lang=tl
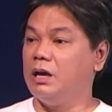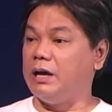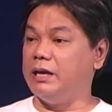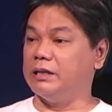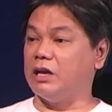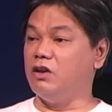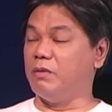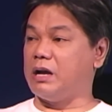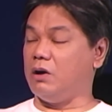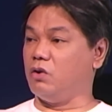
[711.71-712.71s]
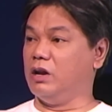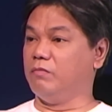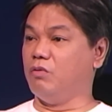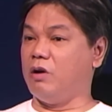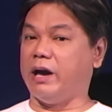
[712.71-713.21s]
Kaya tayo magkakaroon
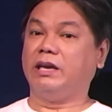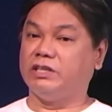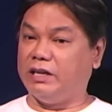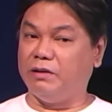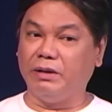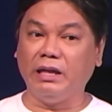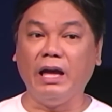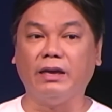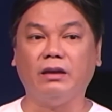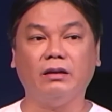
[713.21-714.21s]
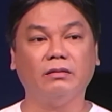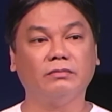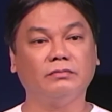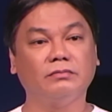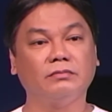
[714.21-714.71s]
ng buhay, siya'y namatay.
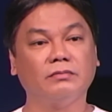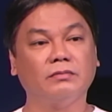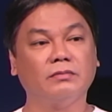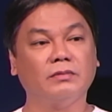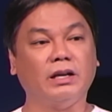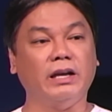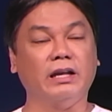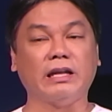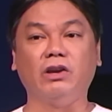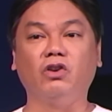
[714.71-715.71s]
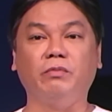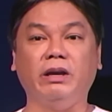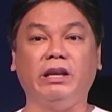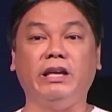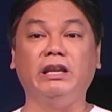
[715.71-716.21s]
Kaya tayo
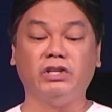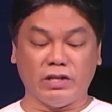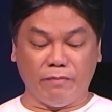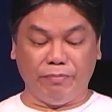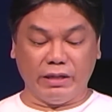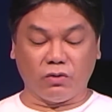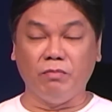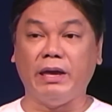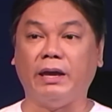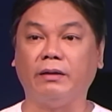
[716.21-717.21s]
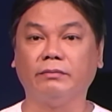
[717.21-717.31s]
lumilinis, siya ang pinarumi.